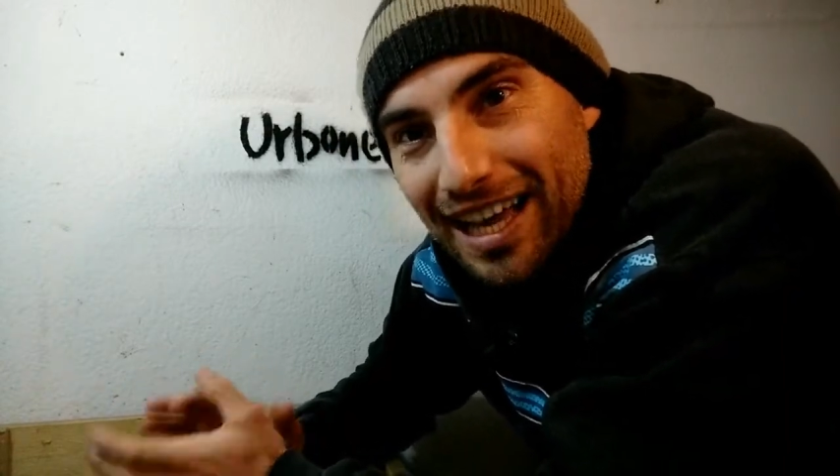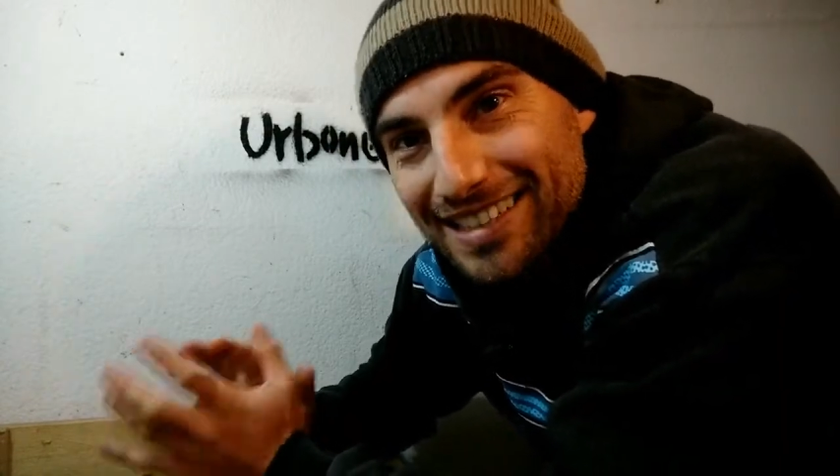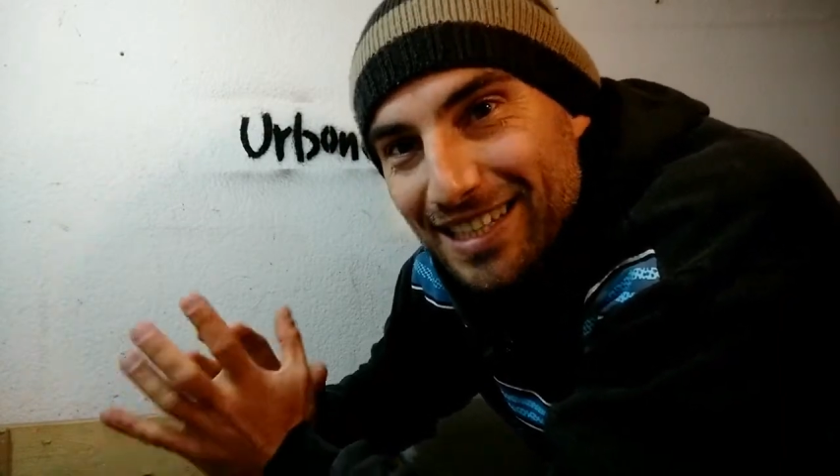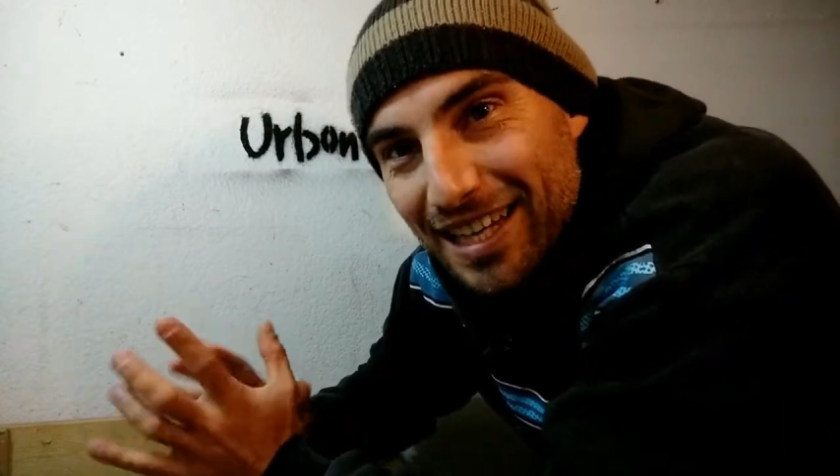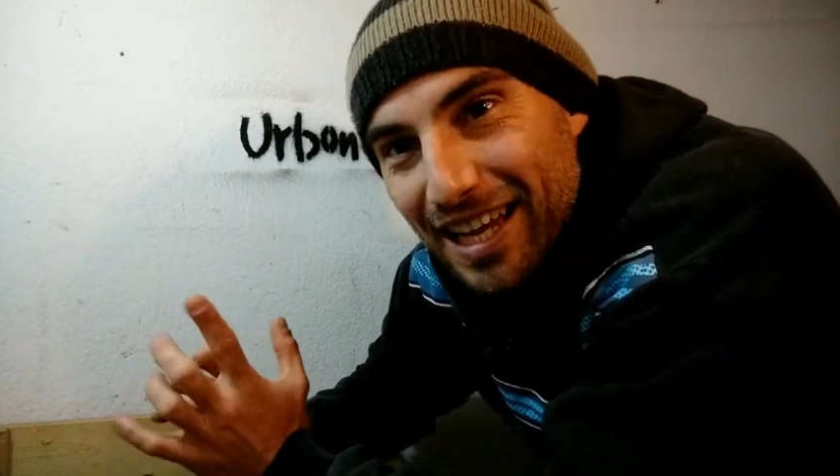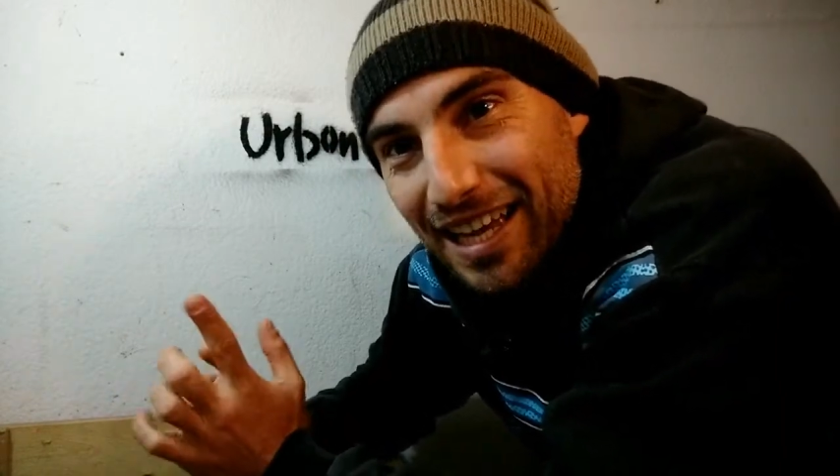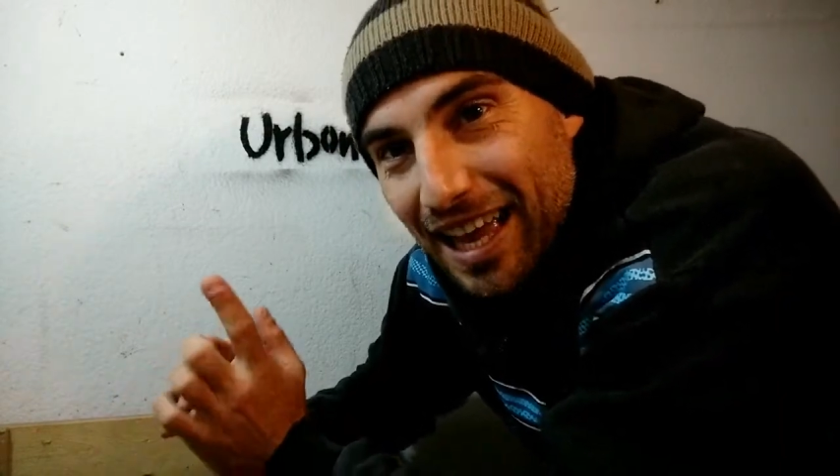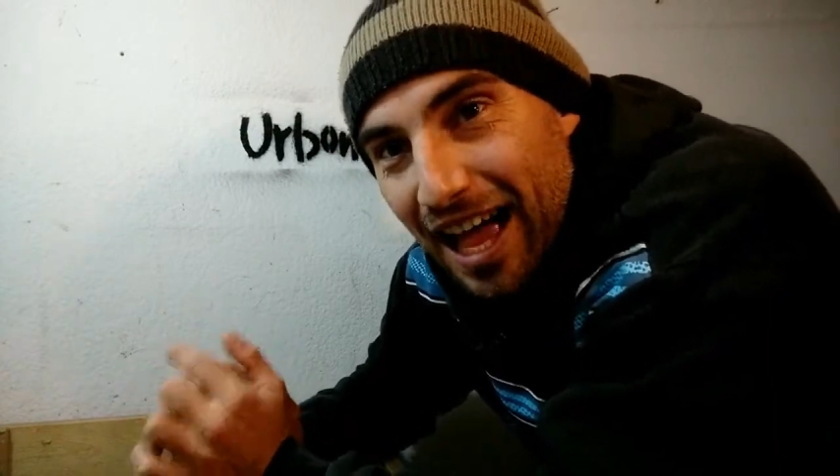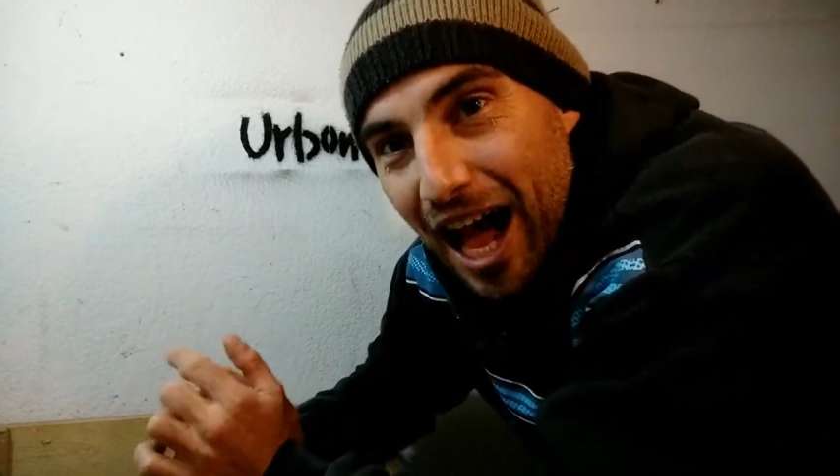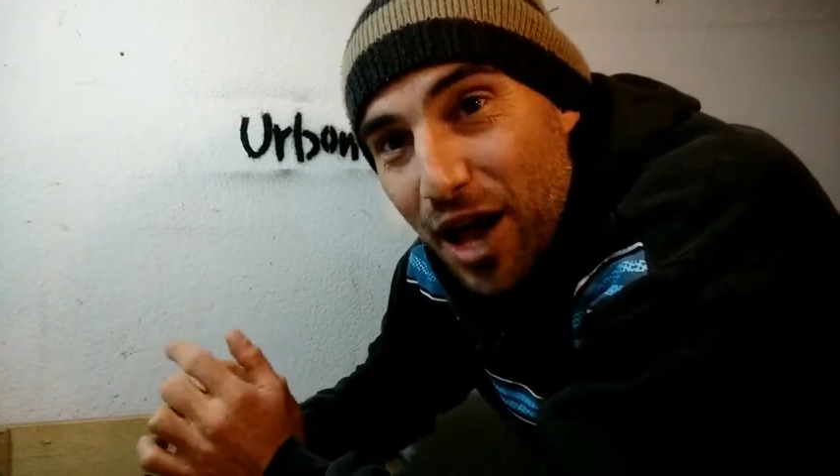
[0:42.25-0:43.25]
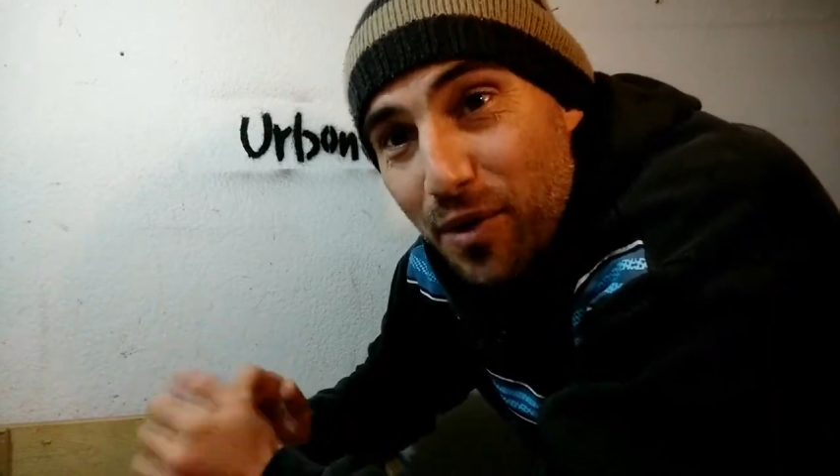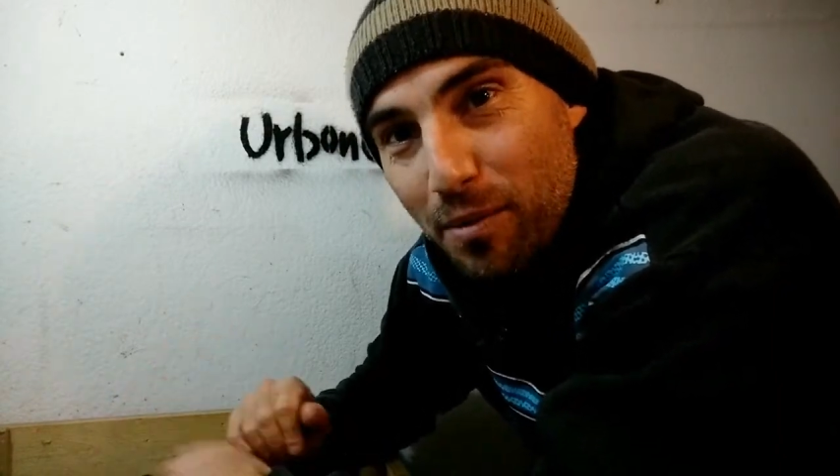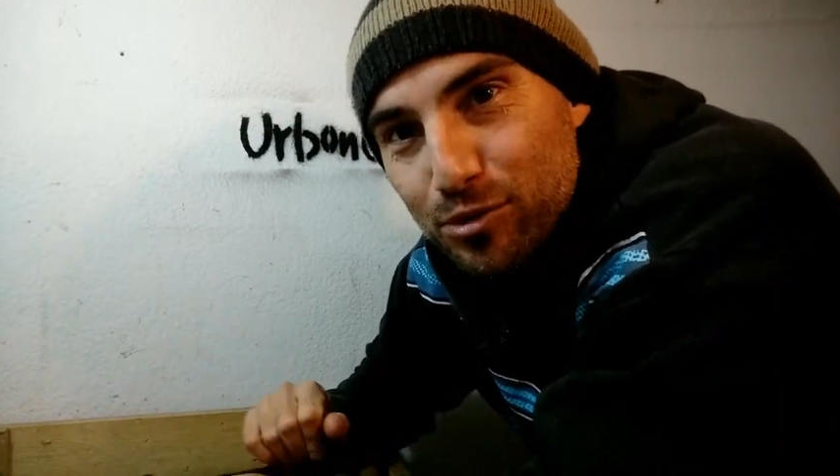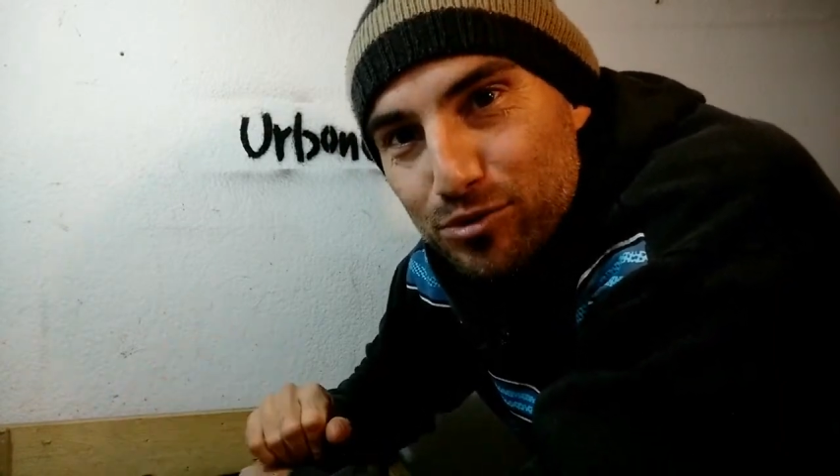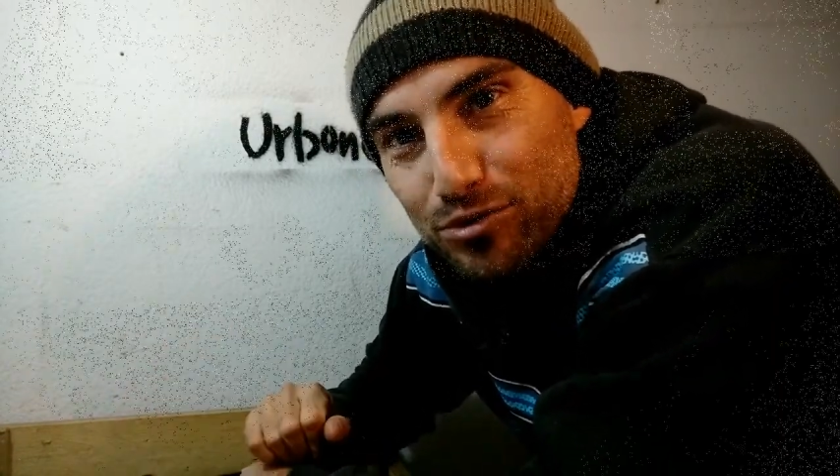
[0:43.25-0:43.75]
Así que ahí
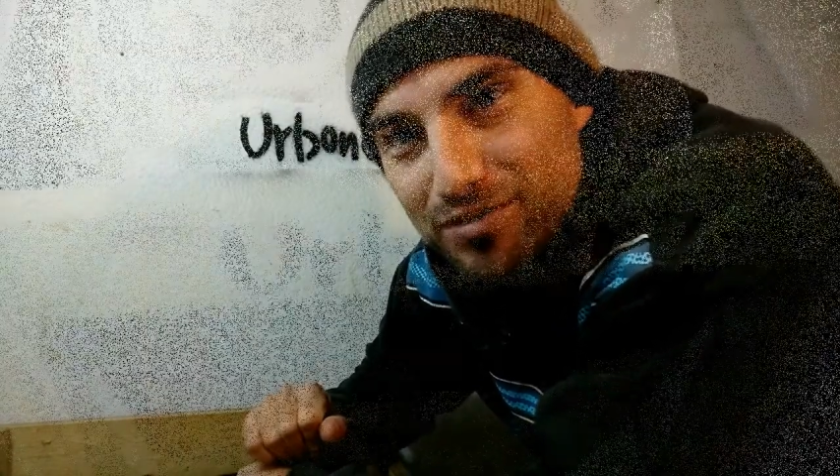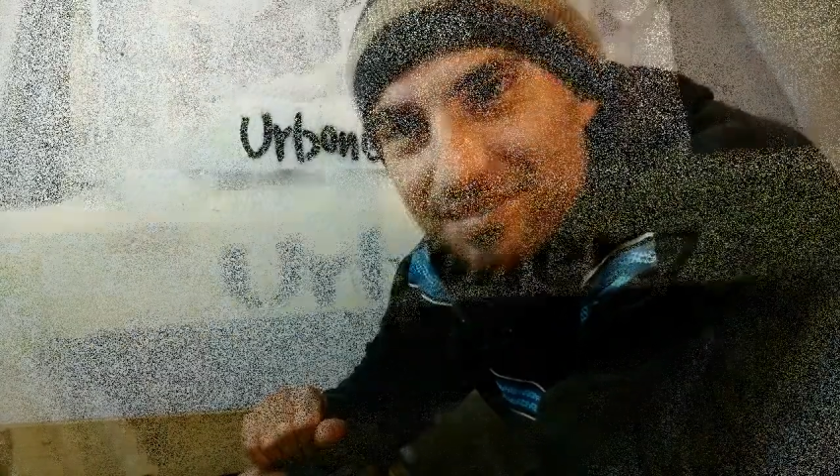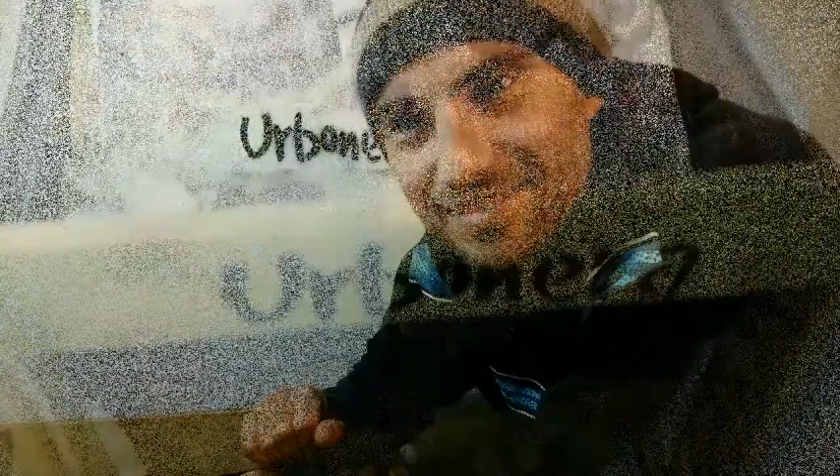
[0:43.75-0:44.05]
vamos.